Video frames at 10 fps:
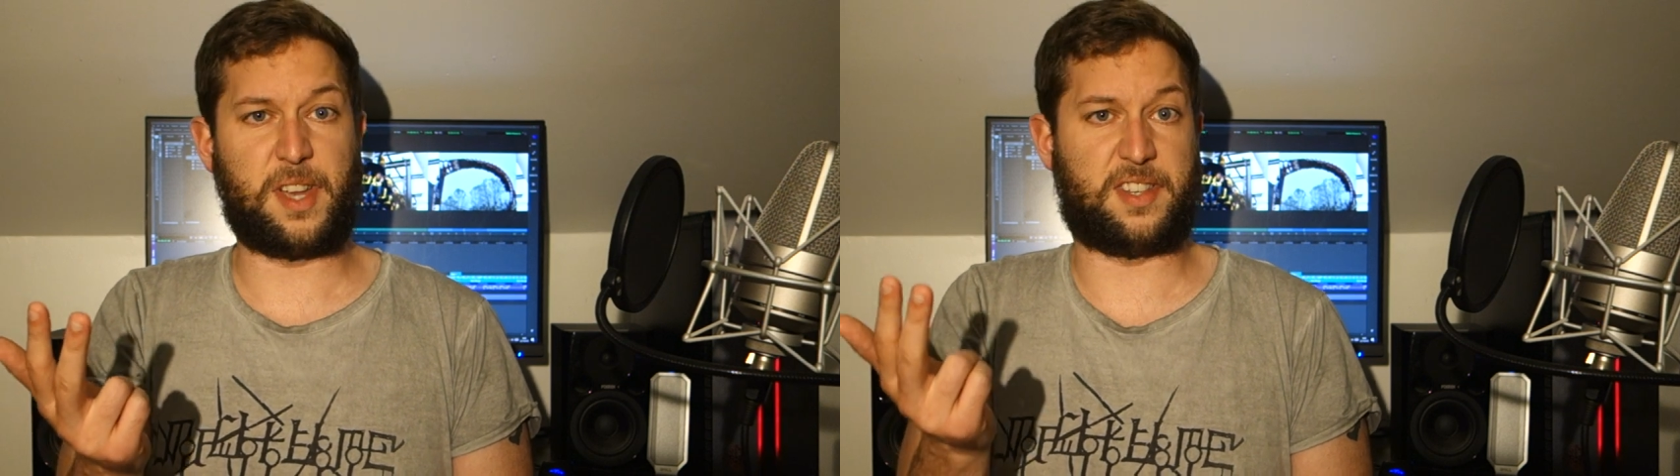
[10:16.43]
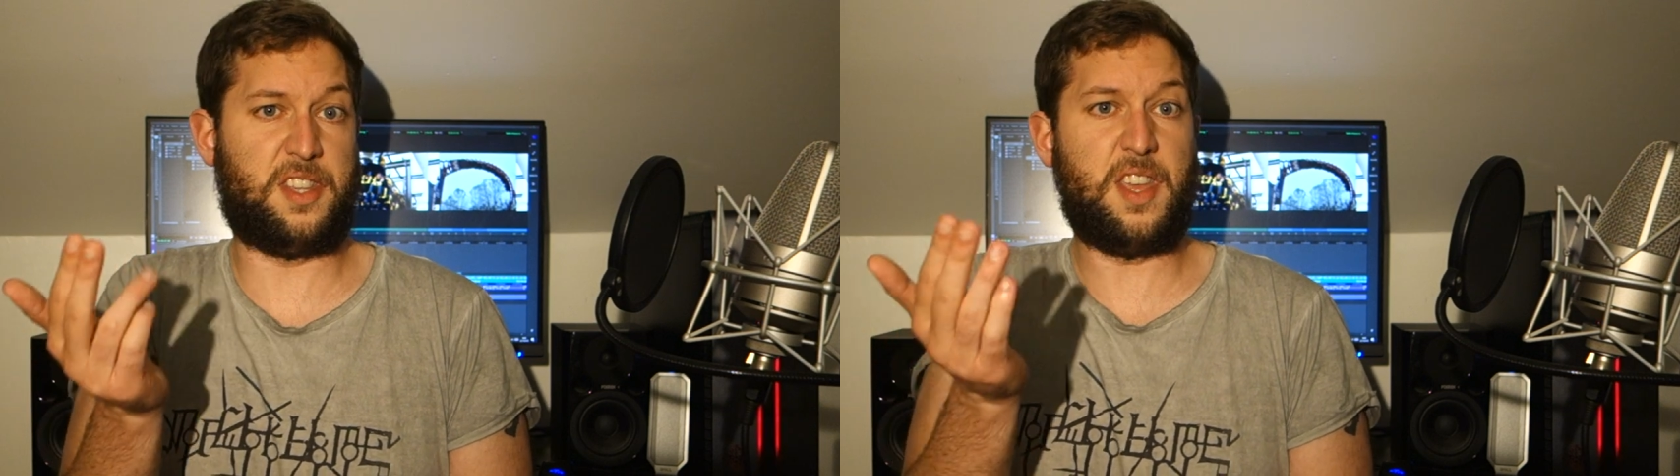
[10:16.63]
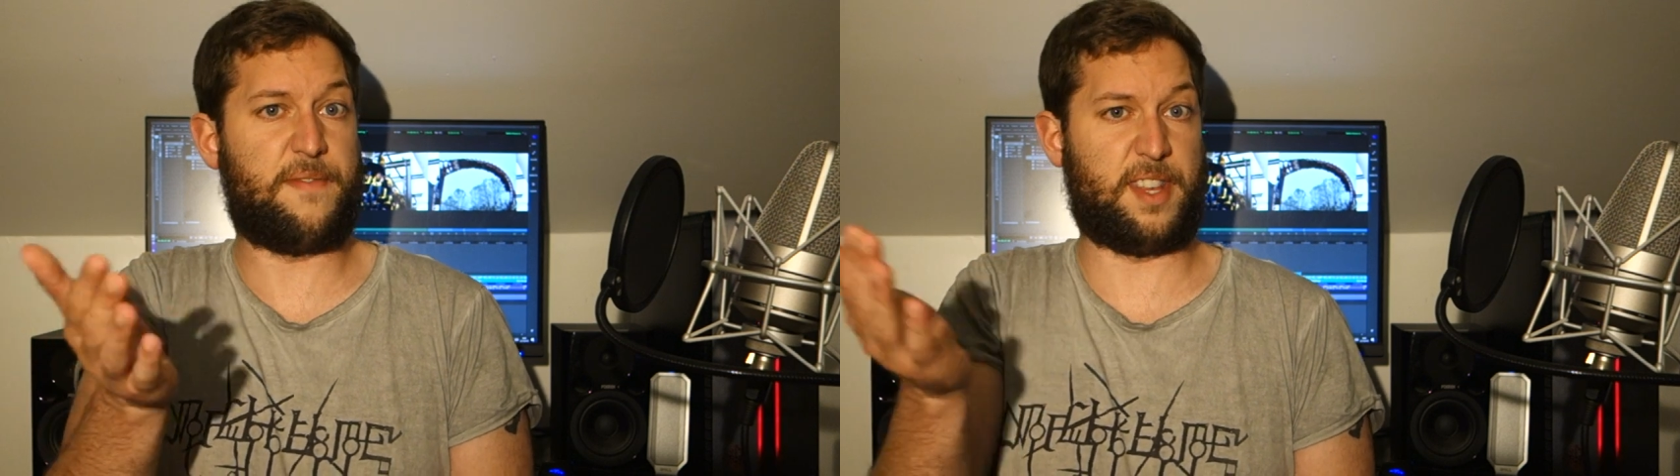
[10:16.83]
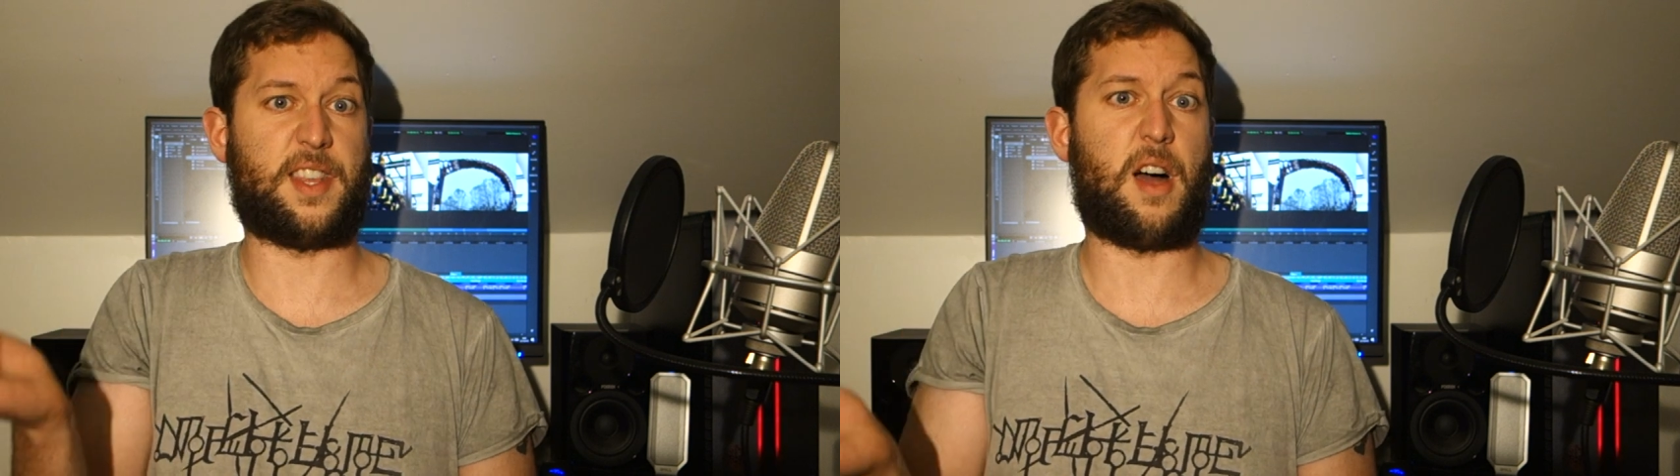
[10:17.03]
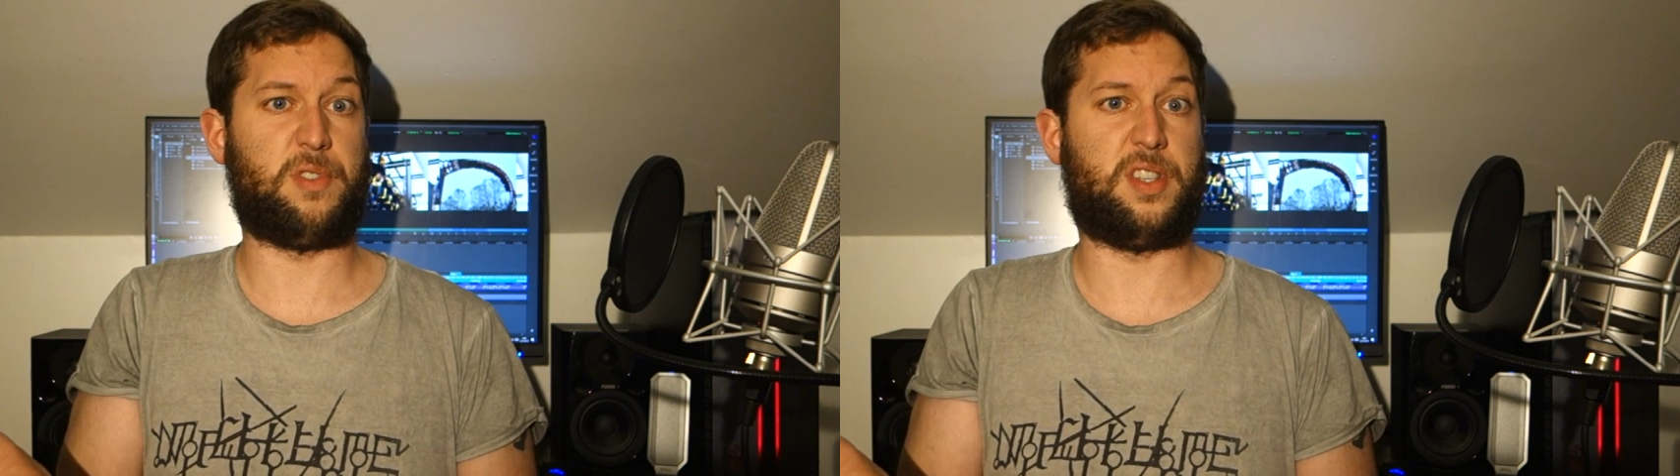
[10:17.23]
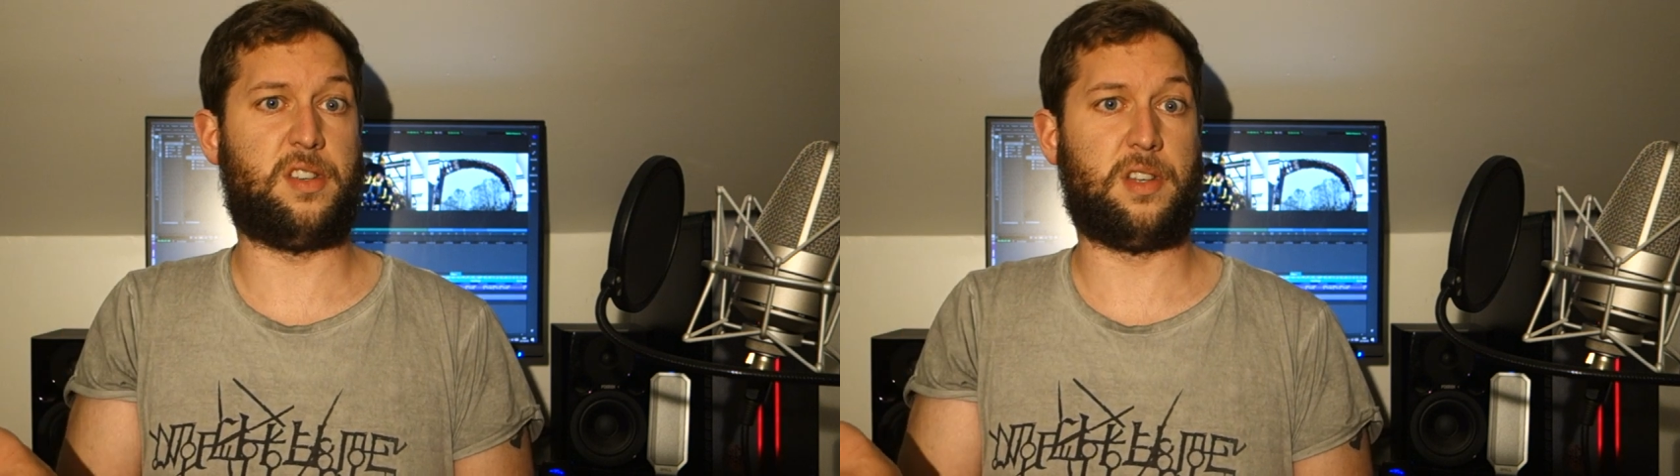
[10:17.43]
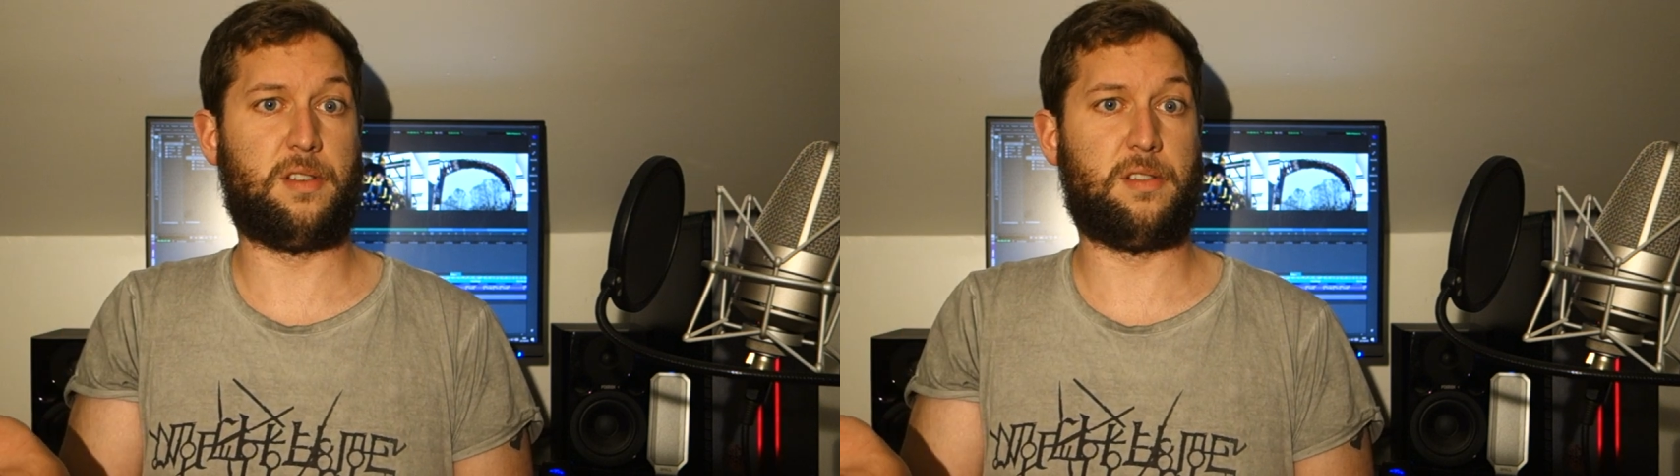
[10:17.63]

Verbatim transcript: bah si, il y avait ça aussi.